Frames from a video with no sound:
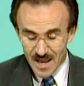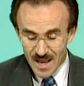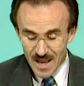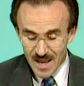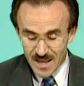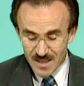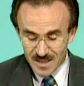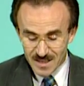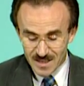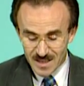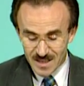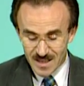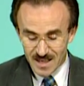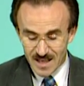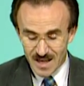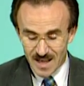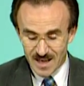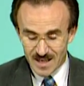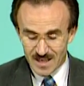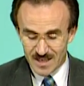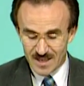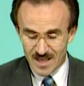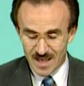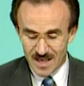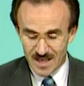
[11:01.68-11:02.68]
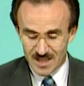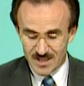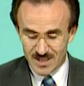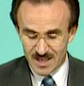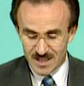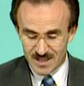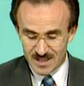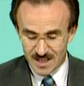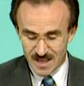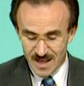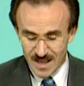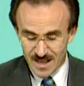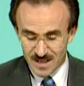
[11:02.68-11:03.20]
en ileri
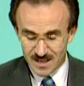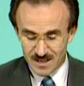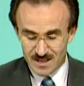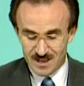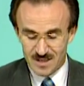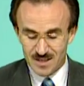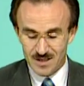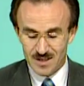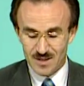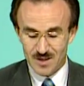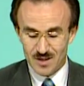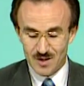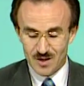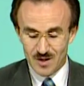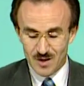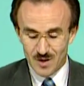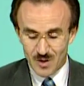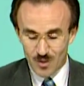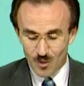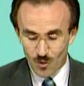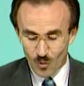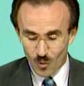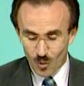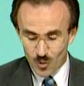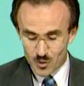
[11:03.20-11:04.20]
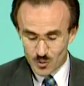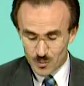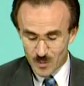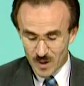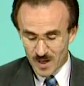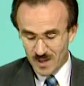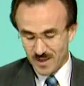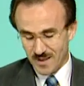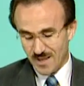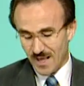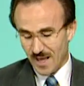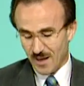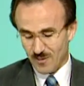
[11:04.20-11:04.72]
derecesine
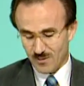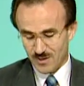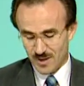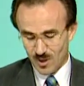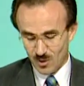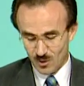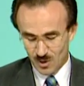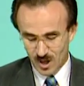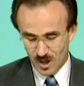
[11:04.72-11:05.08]
Osmanlı devrinde